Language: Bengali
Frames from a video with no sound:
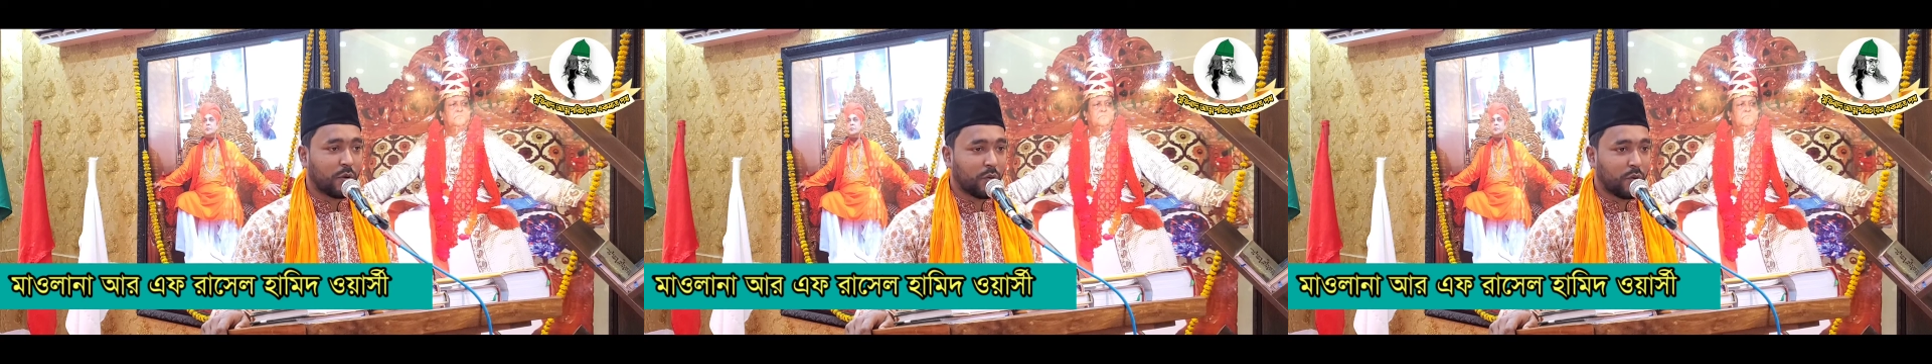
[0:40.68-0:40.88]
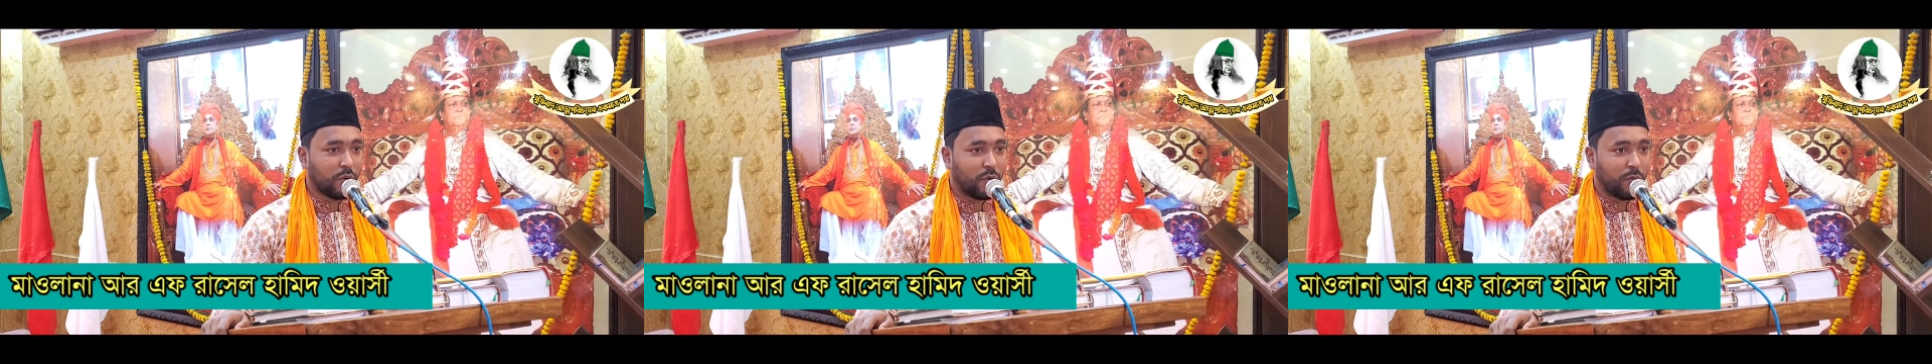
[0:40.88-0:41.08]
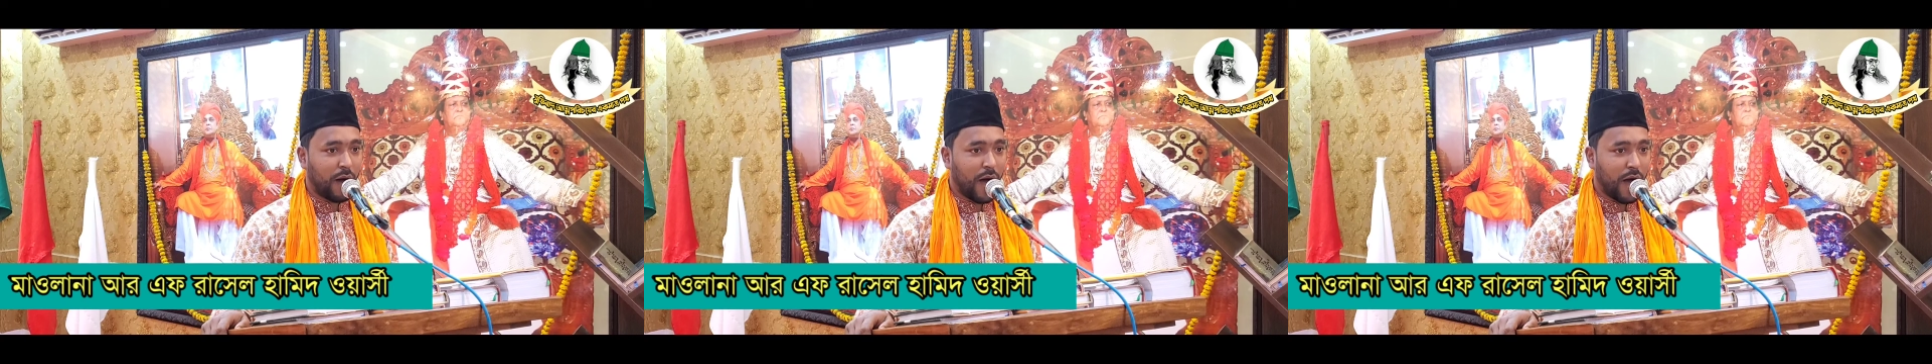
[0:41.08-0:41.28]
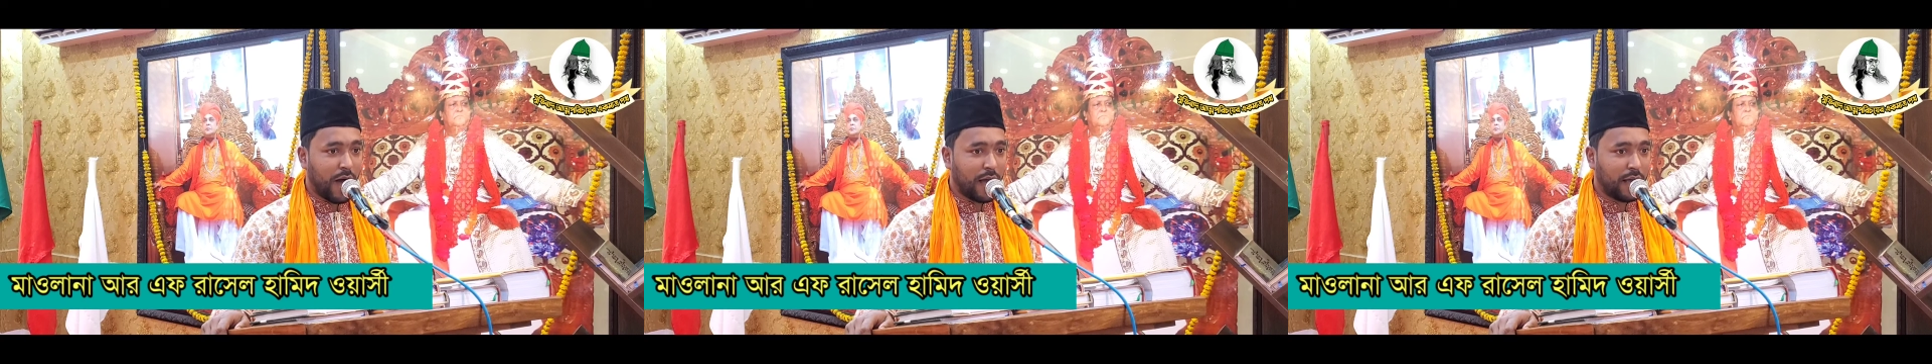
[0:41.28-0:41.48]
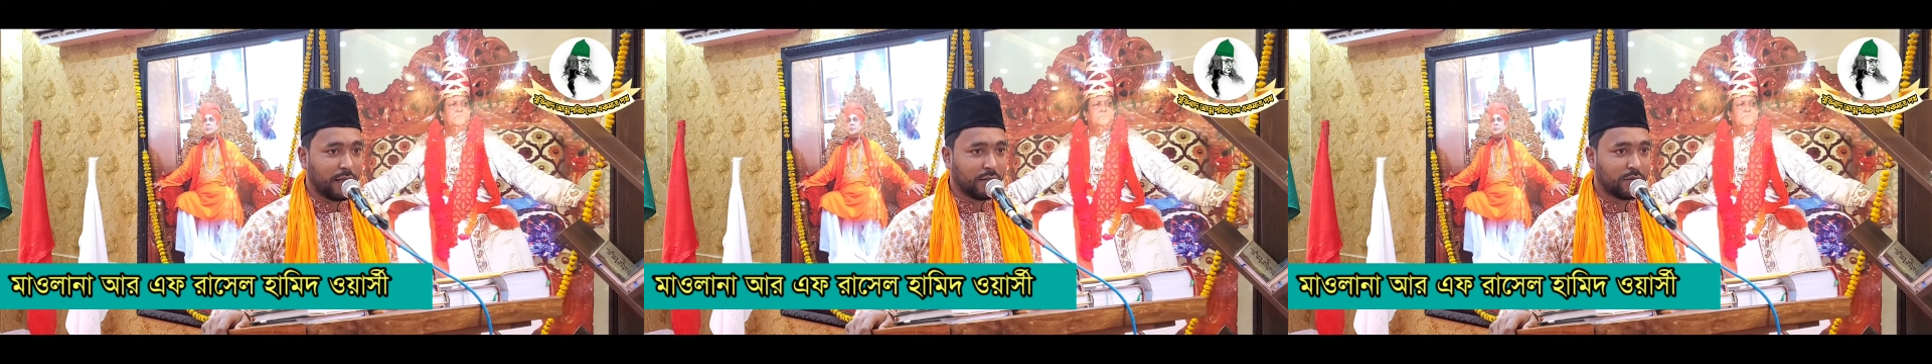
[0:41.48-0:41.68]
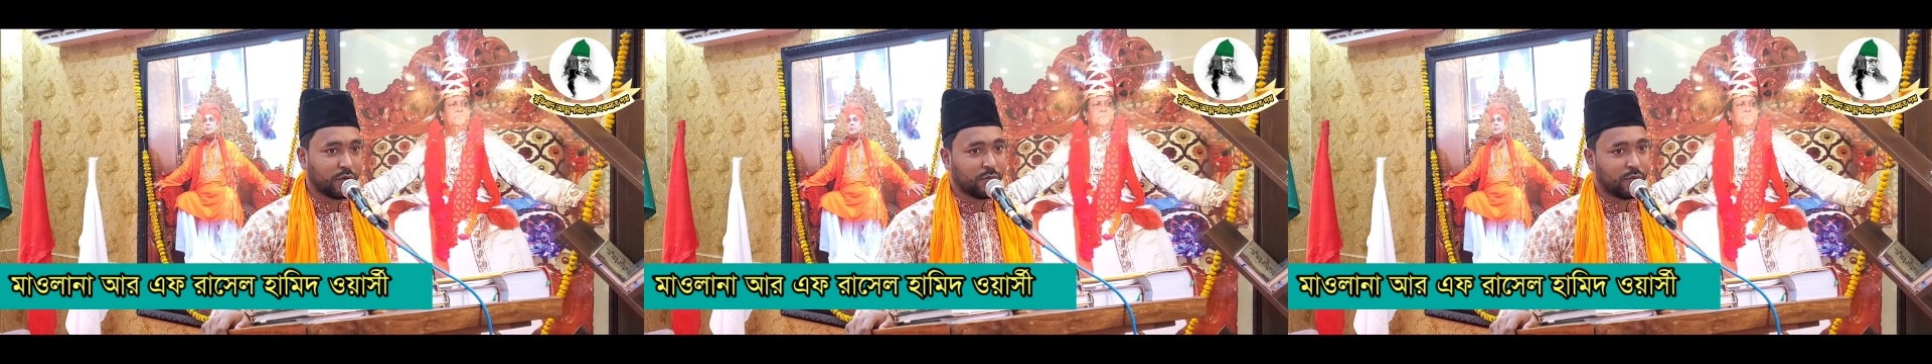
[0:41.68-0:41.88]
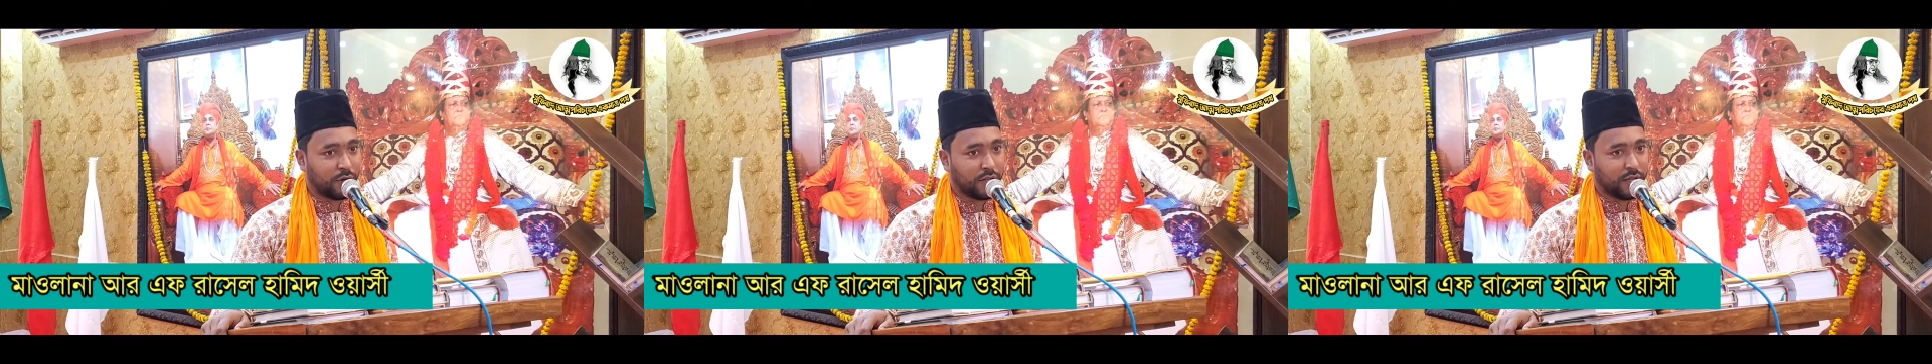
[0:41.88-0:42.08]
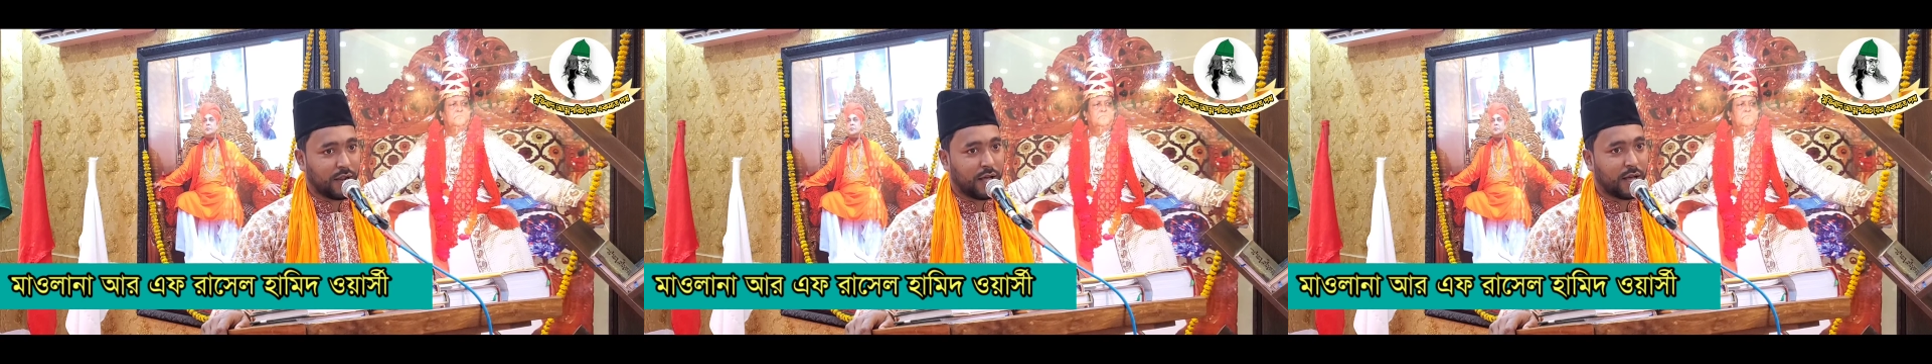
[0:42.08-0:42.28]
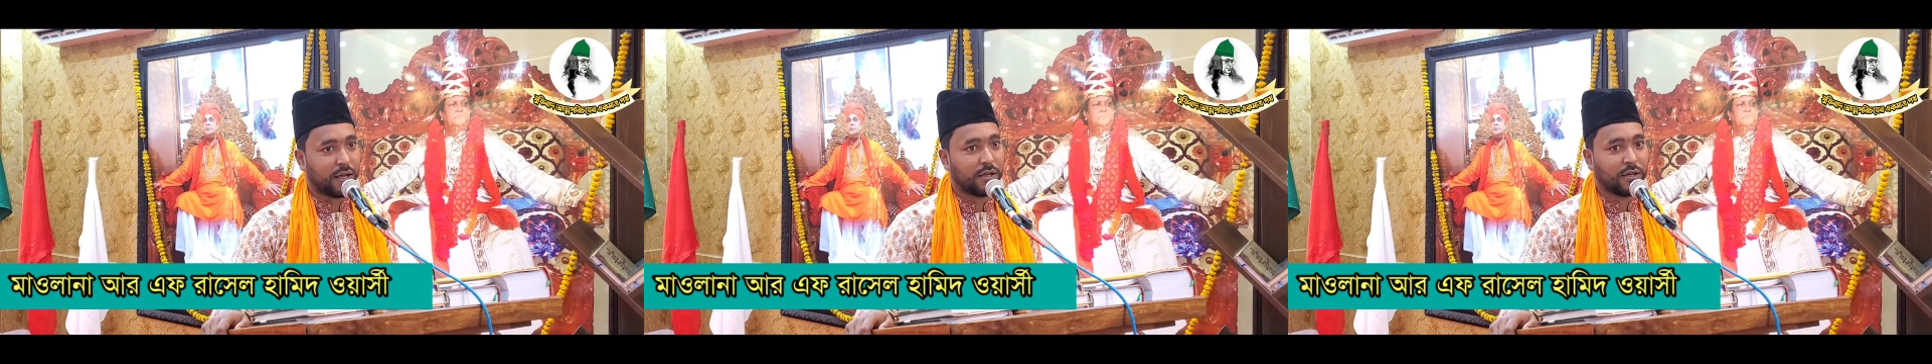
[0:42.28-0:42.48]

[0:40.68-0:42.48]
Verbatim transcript: গুরু ভাই ও বোনেরা